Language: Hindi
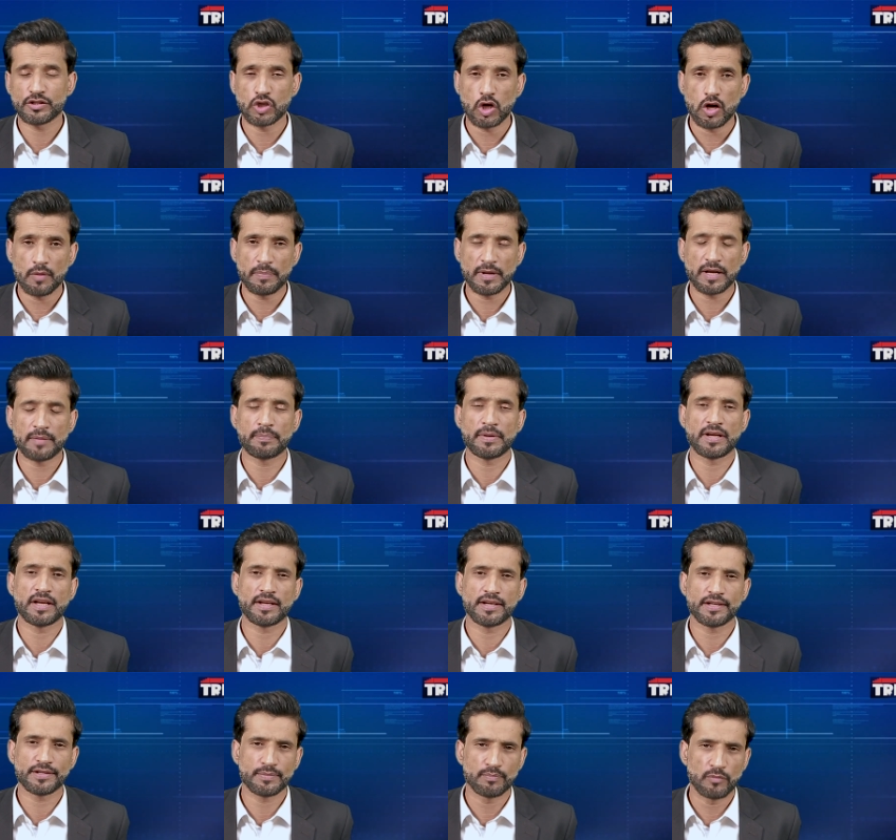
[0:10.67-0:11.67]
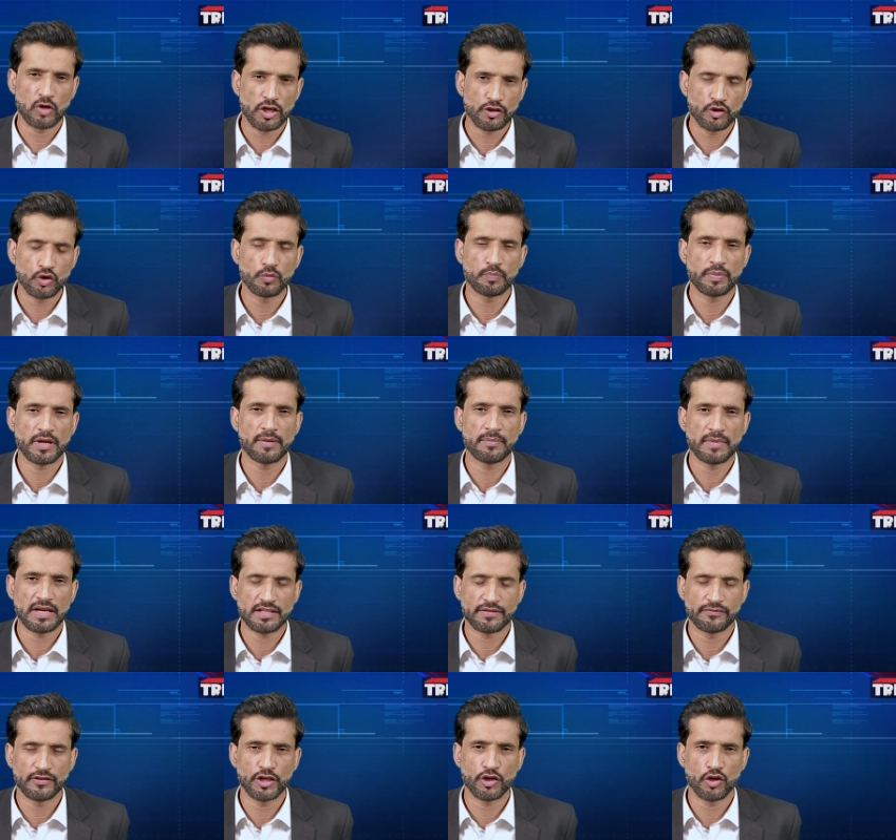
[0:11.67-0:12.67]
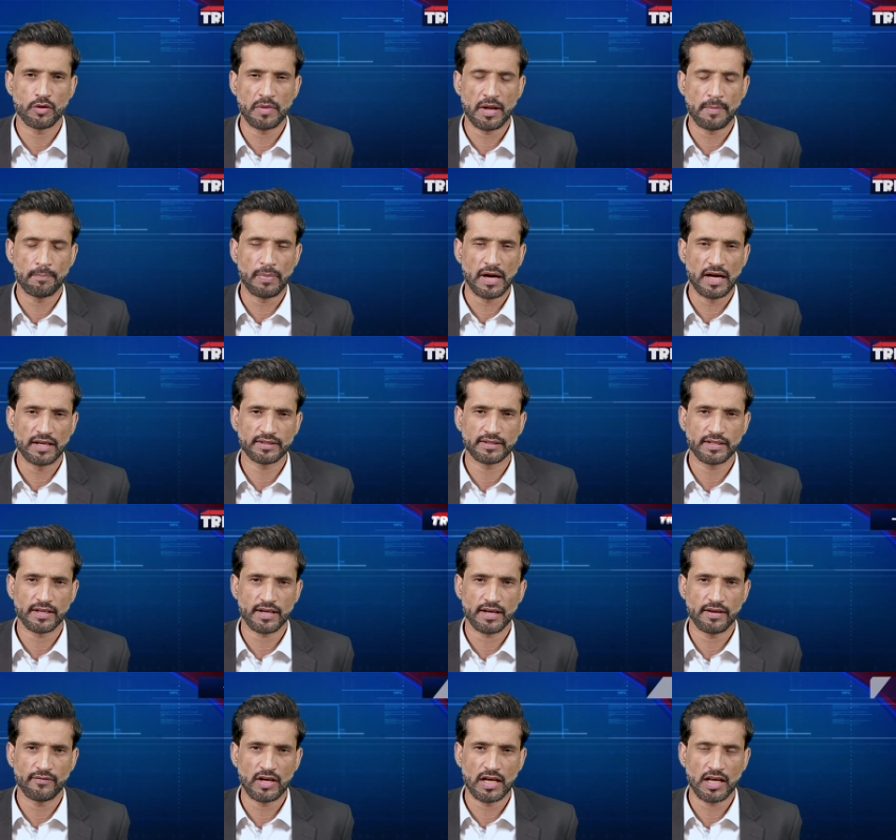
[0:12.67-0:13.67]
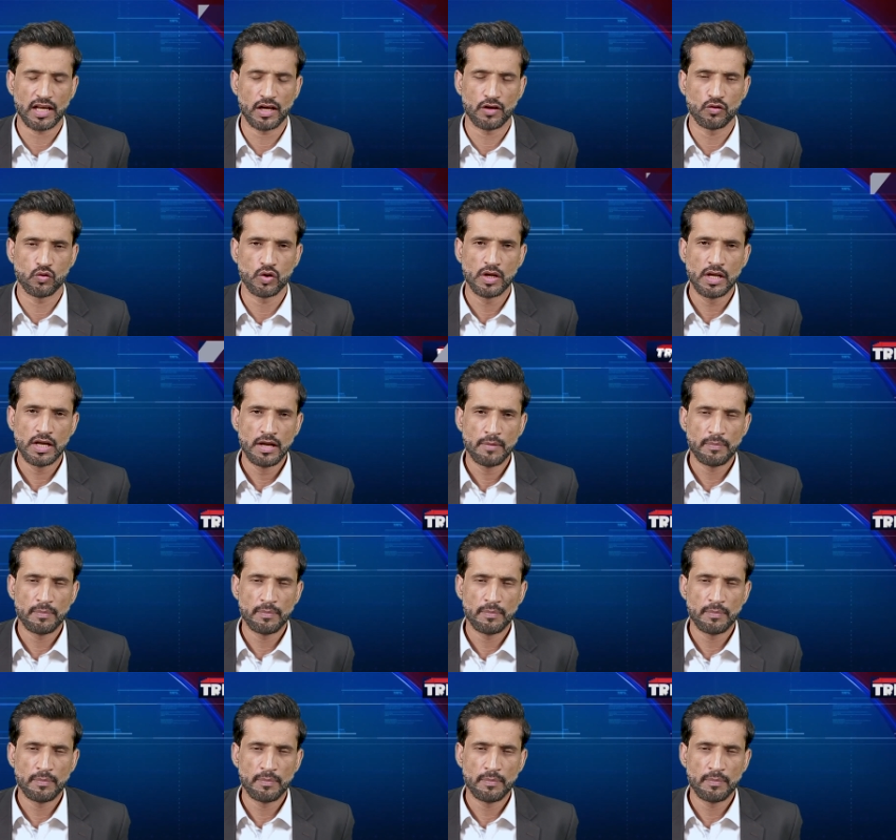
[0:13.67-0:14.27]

टॉपिक पे किस मौजू पे मैं इस वीडियो में बात करने वाला हूं